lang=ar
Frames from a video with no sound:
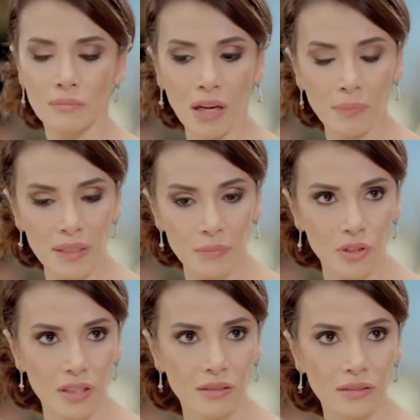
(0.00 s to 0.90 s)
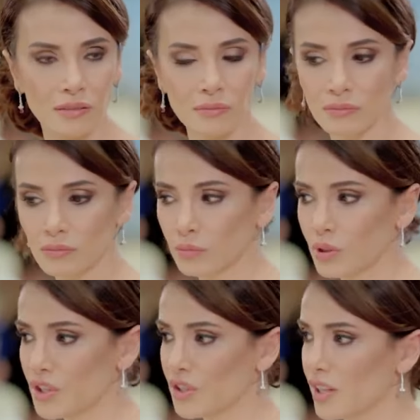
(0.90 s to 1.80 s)
لا تطلعوا عليها
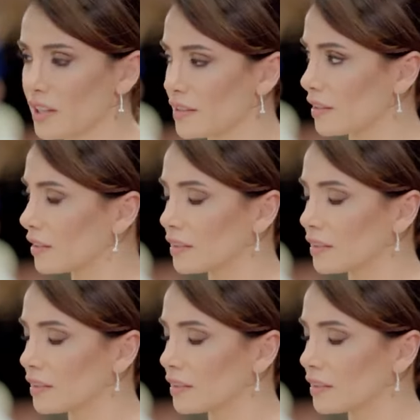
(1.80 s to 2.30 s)
بلا شوفتها